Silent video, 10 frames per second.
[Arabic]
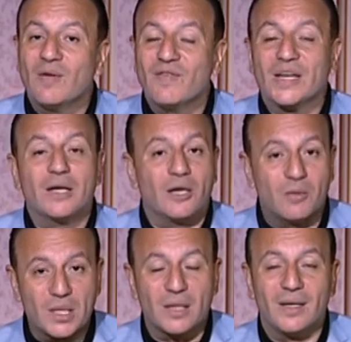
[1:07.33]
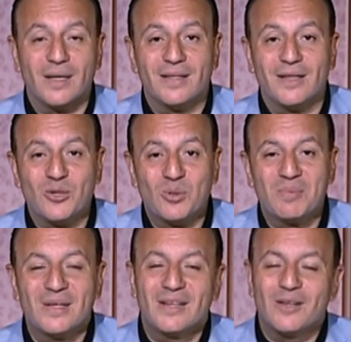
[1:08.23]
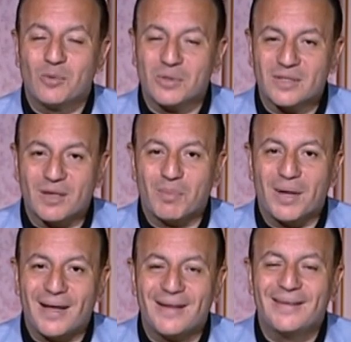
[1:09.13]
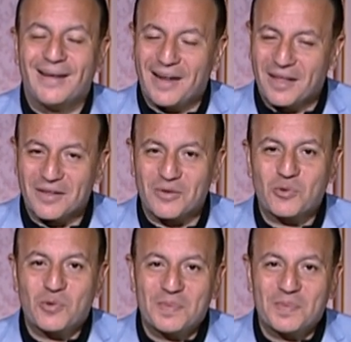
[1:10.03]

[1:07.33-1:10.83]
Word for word: في آخر أخبارنا لهذا اليوم وبنصبح على حضراتكم